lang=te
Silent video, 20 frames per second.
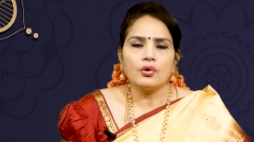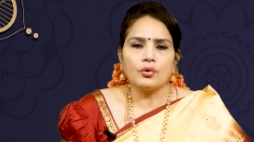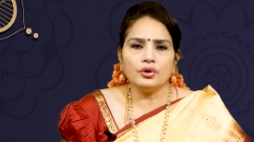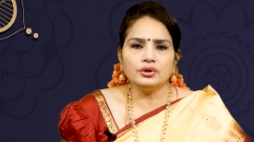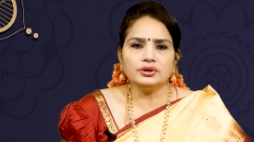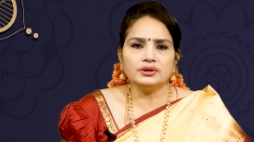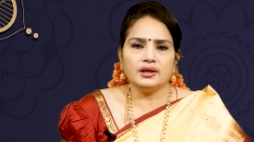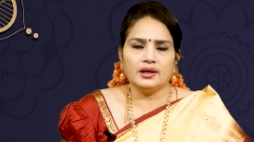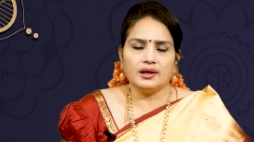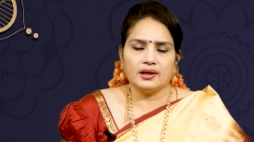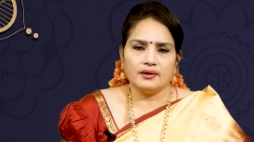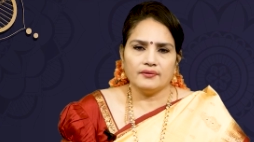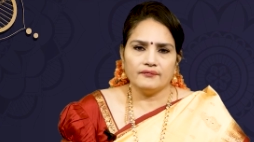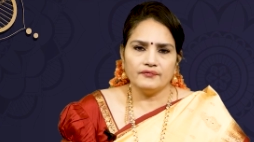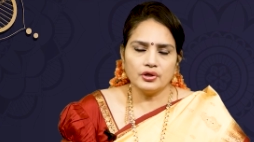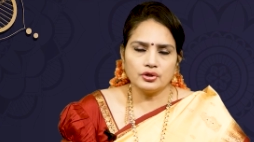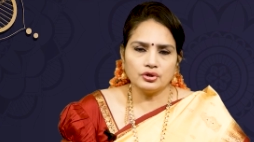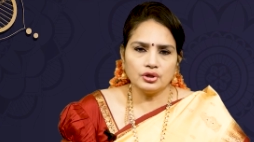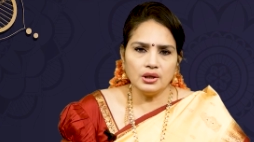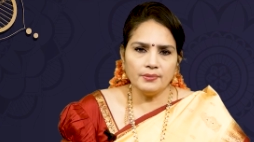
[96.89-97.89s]
కొంత
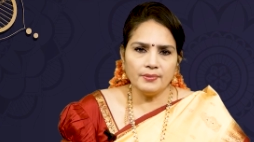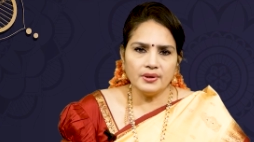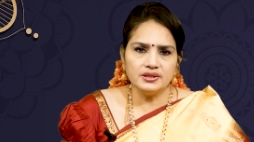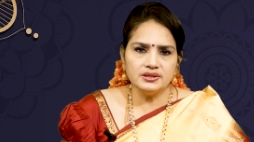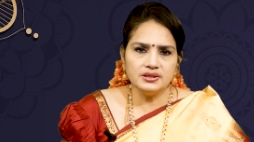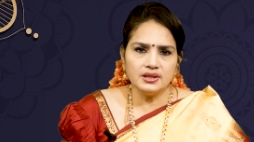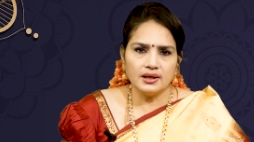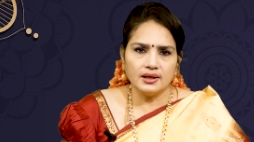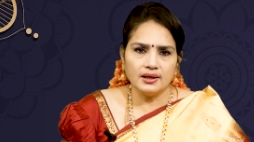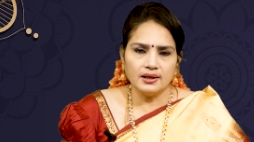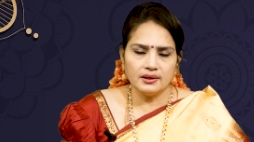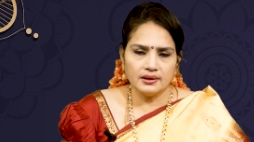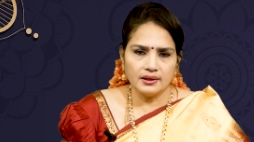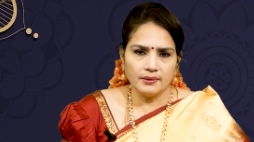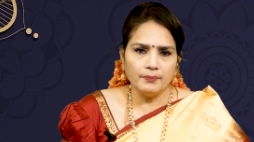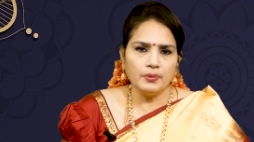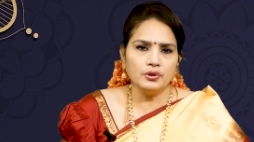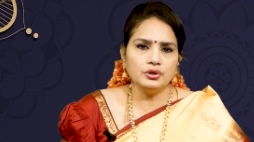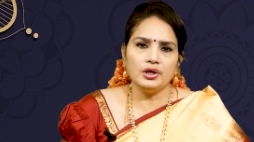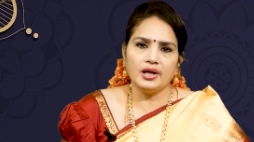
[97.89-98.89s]
వ్యక్తుల మధ్య
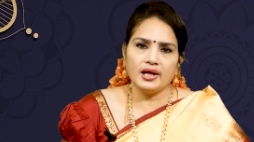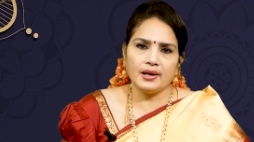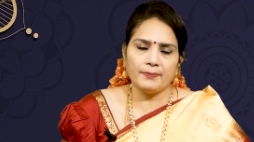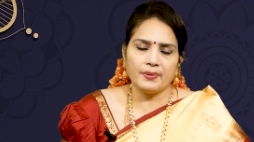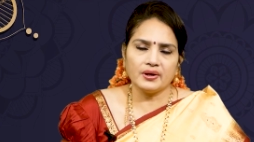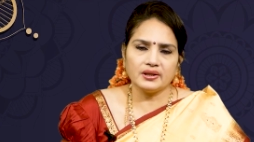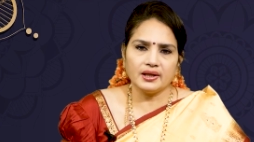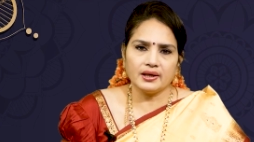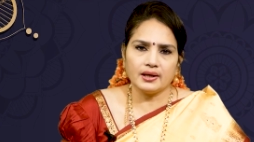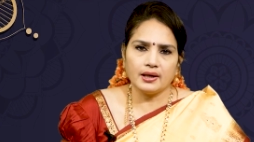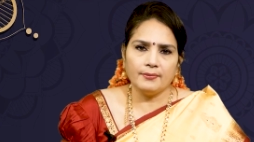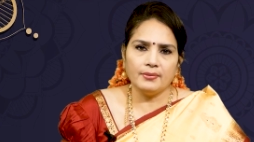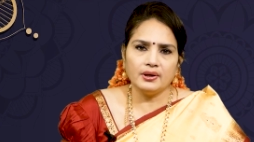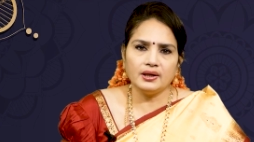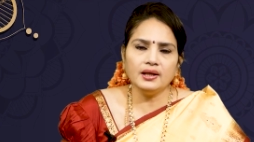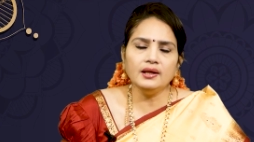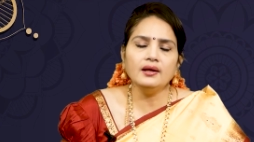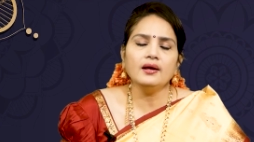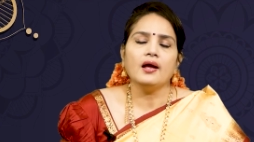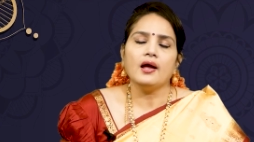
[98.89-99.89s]
ఇబ్బందులు ఏర్పడతాయి
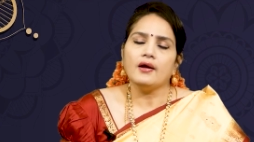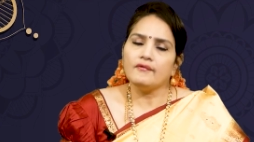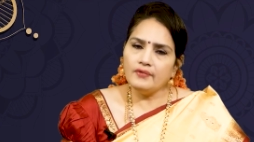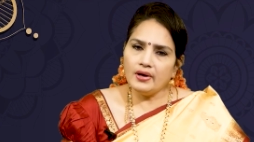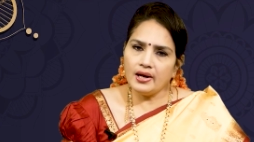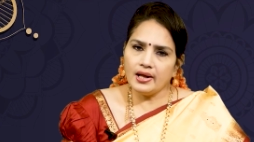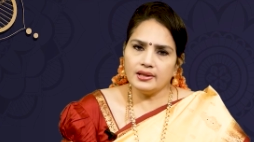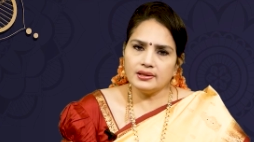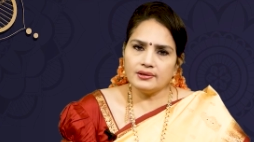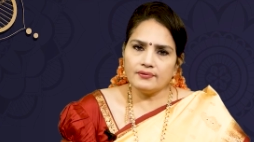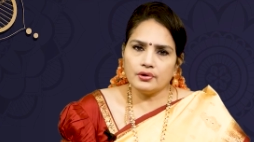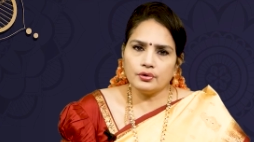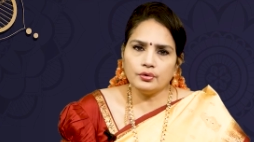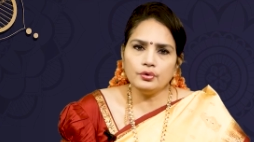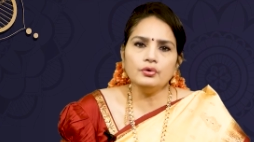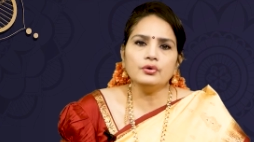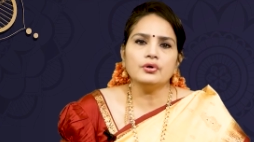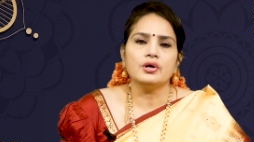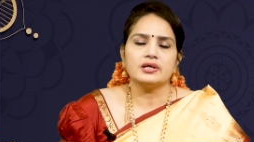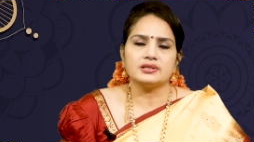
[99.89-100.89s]
కాబట్టి వీలైనంత
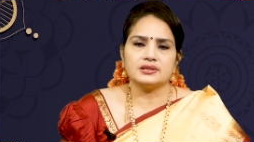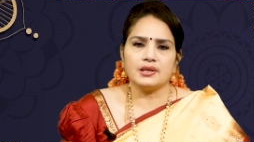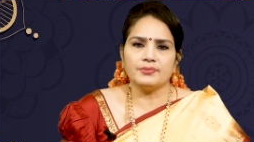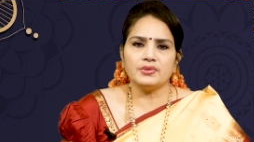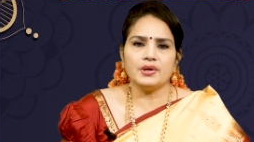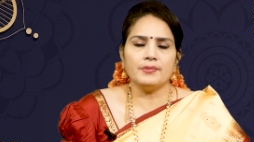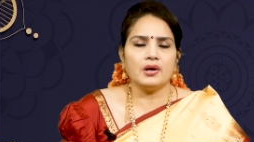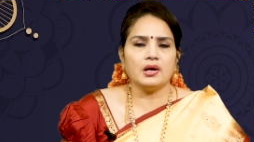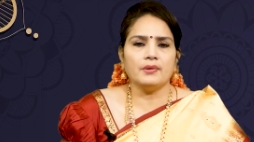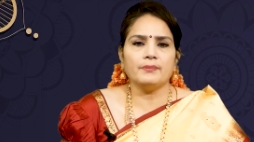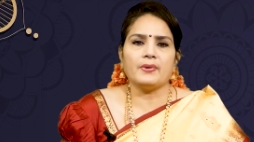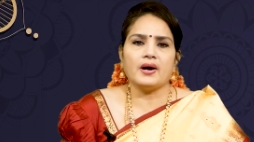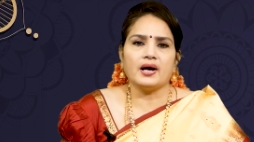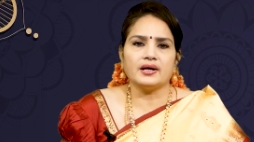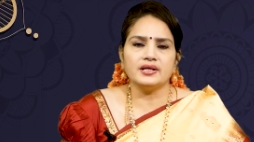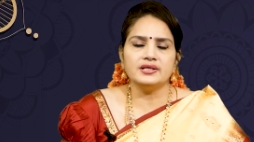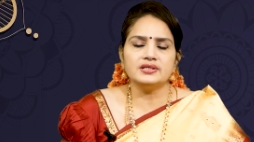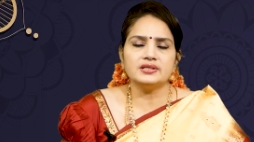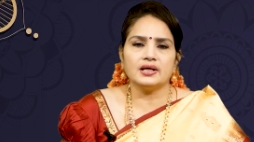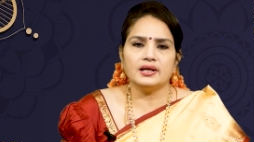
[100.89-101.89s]
వరకు సంయమనం
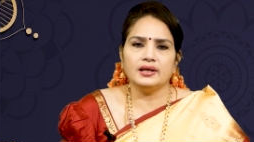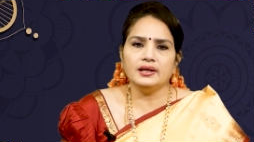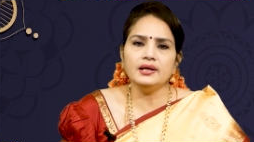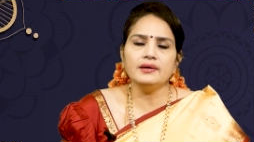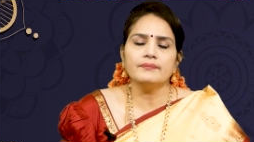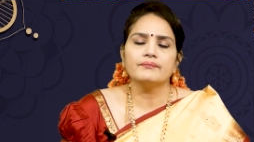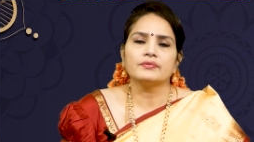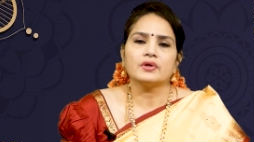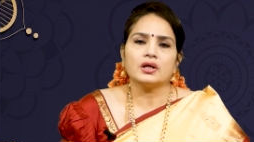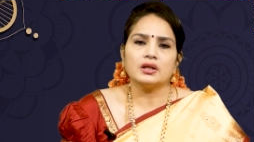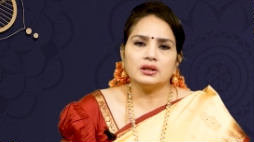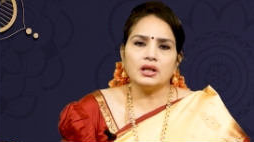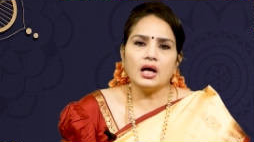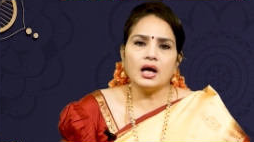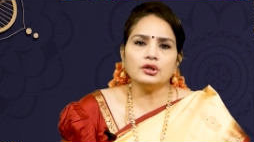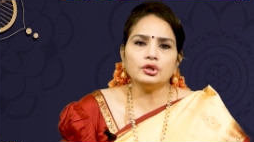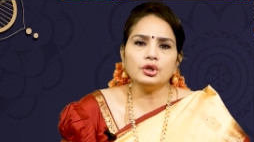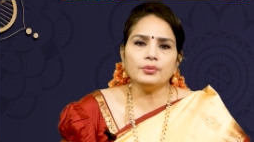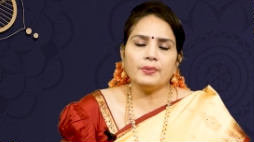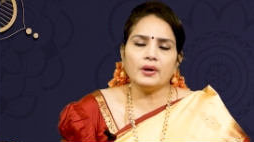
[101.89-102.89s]
పాటించాలి
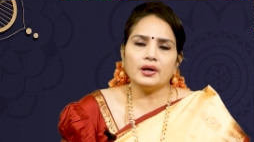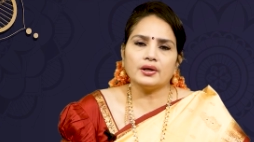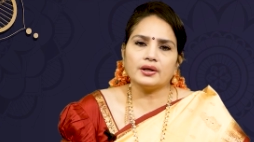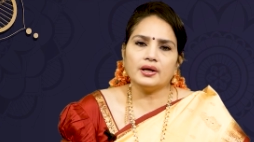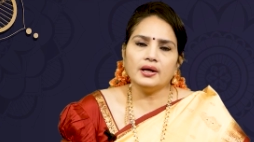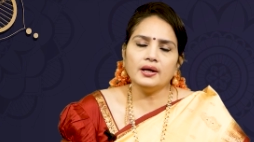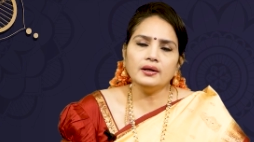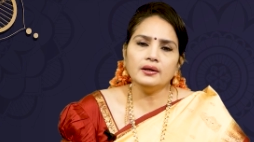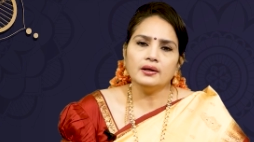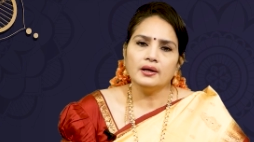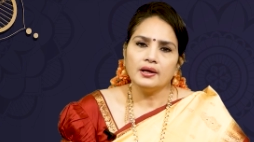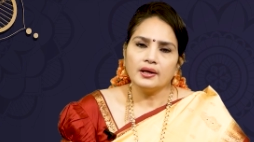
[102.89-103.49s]
దాంతోపాటుగా